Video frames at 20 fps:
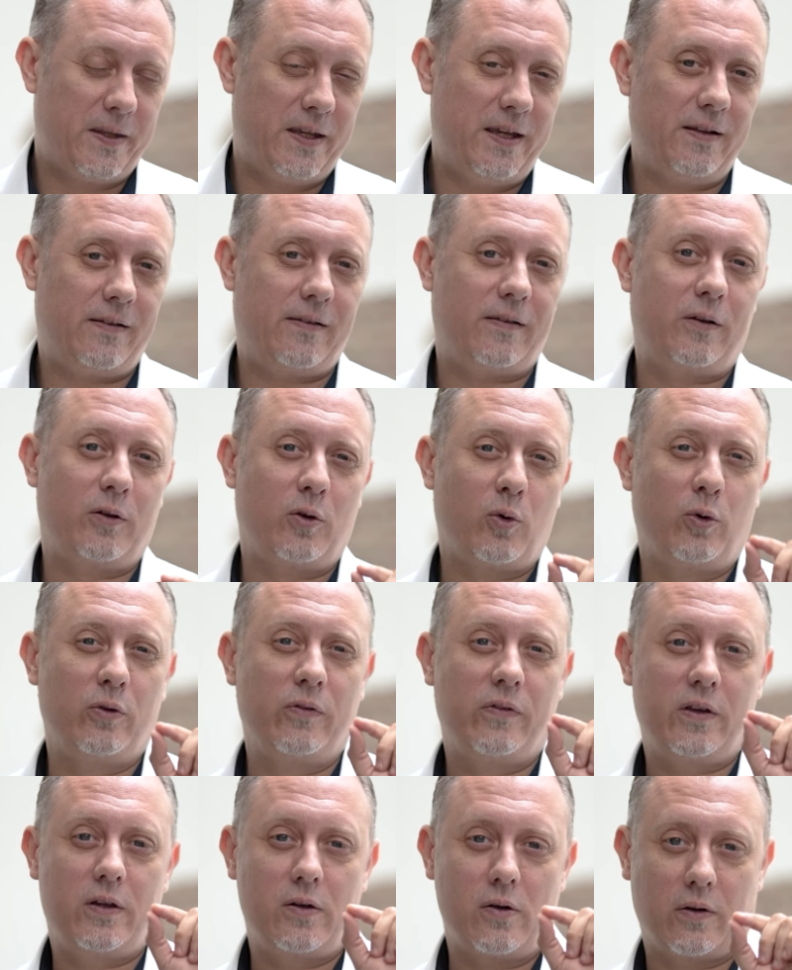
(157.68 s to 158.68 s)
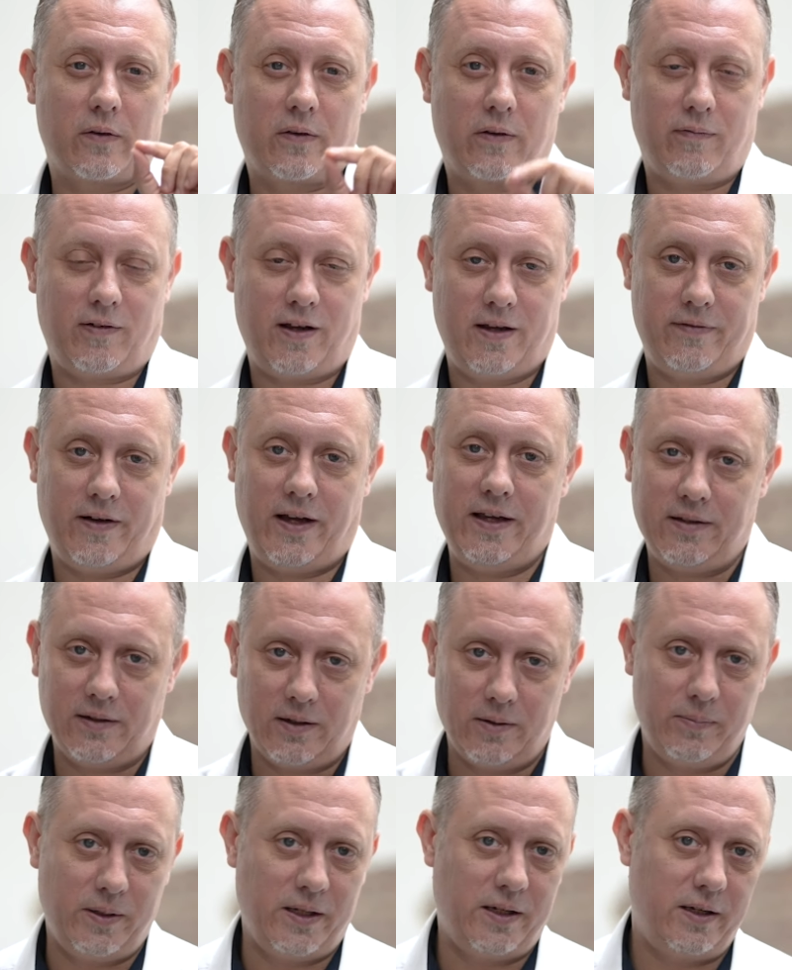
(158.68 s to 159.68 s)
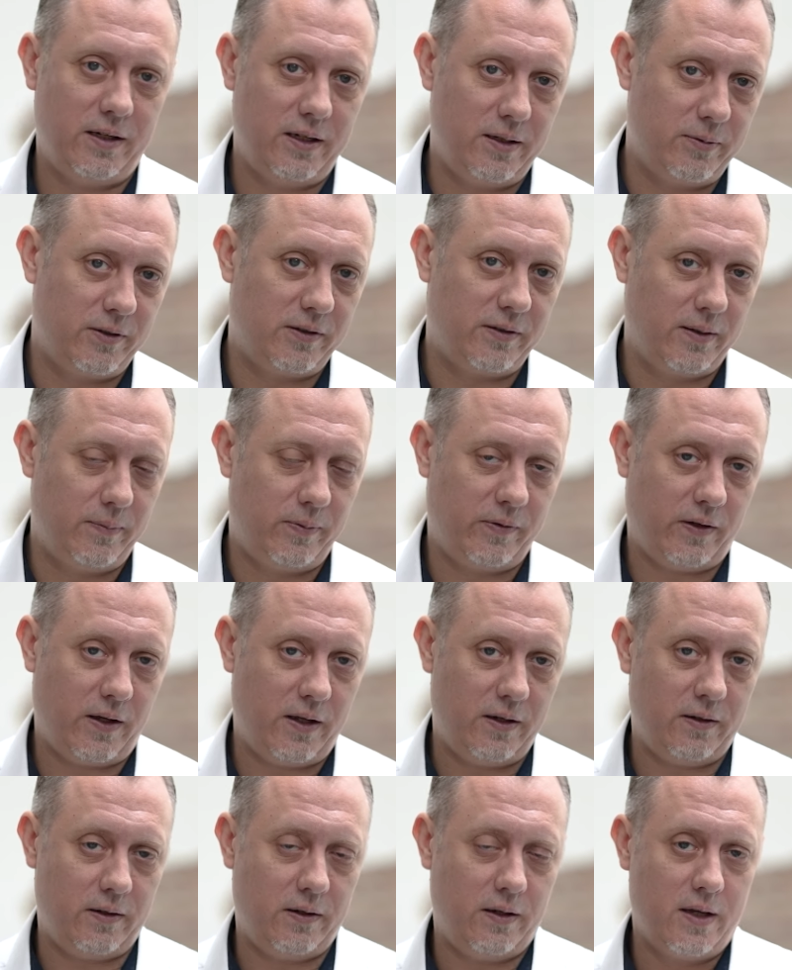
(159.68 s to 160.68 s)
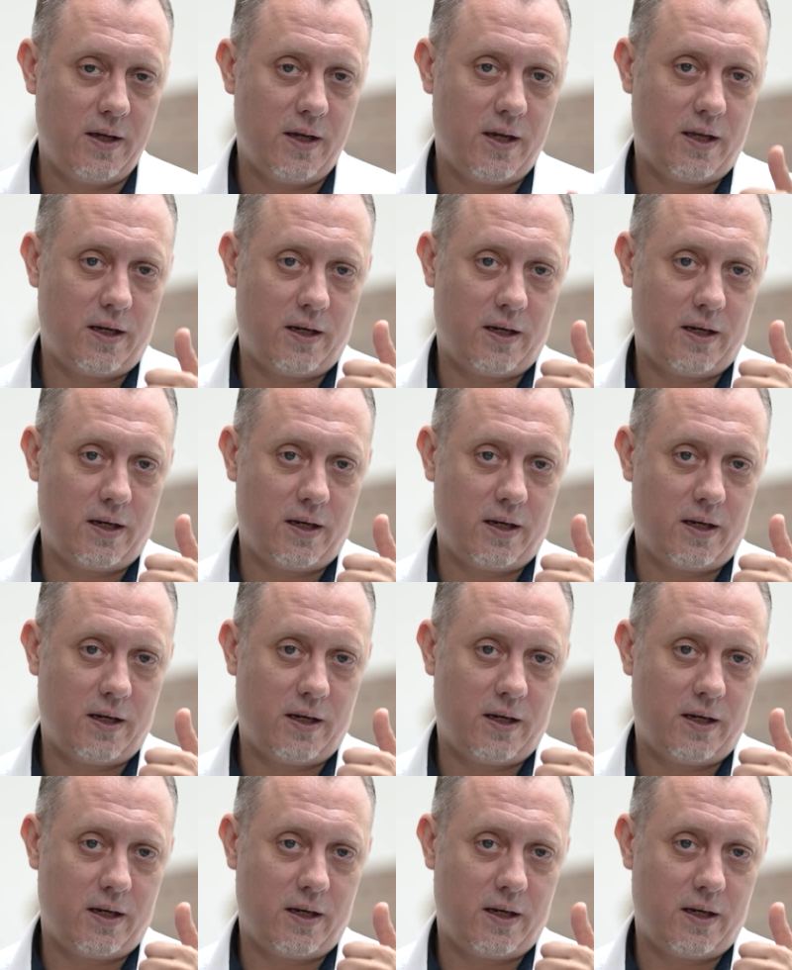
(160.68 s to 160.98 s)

Jetzt lohnen sich noch zwei weitere Blicke in die Betriebsrente.